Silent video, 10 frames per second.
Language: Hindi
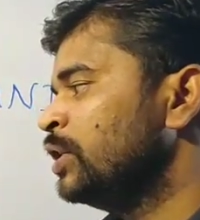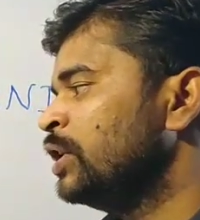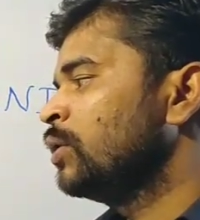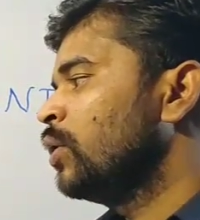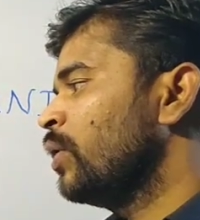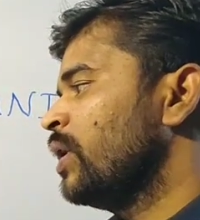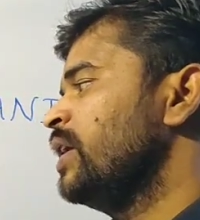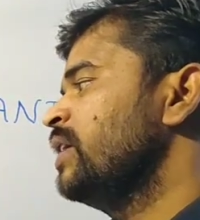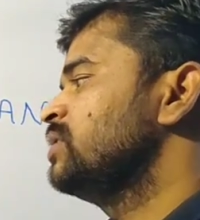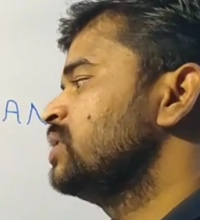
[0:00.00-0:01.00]
तीन और
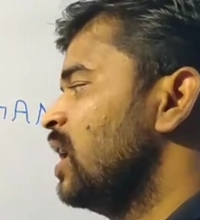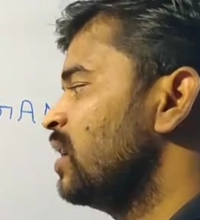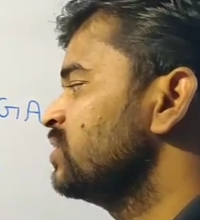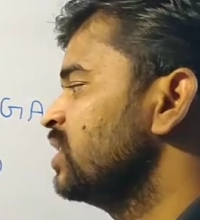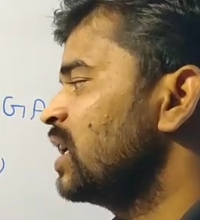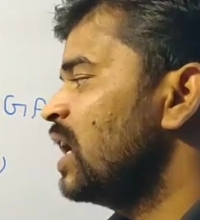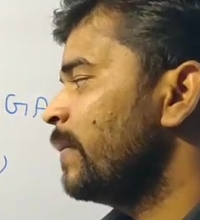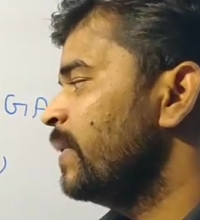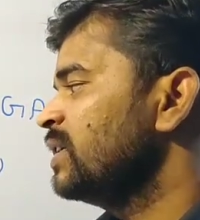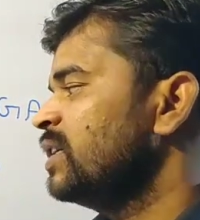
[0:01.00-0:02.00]
एक चार से
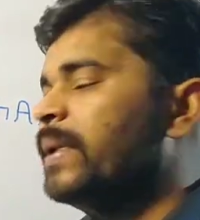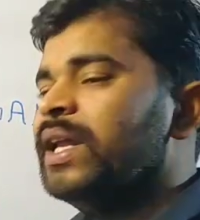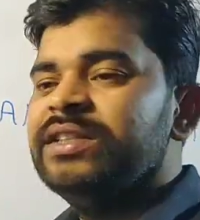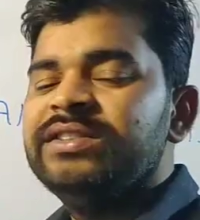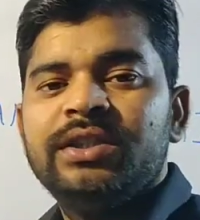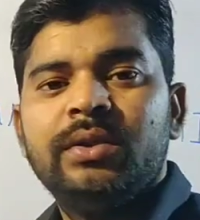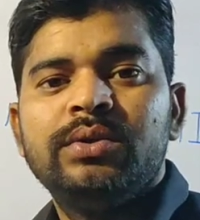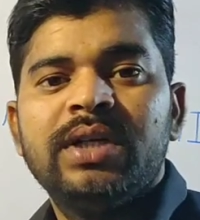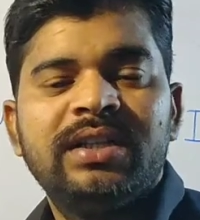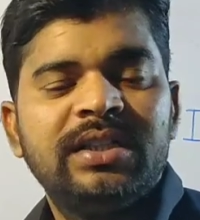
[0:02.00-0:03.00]
कार्बन की बैलेंसी
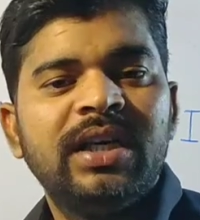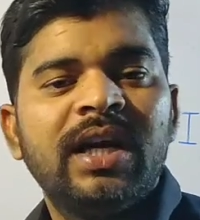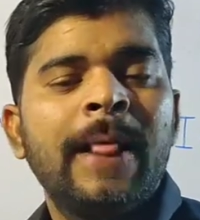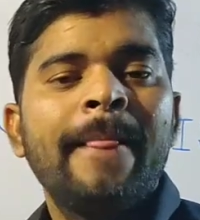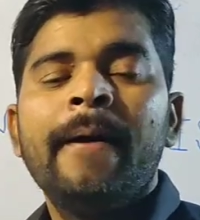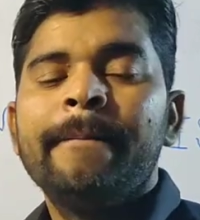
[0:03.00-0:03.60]
हो जाती है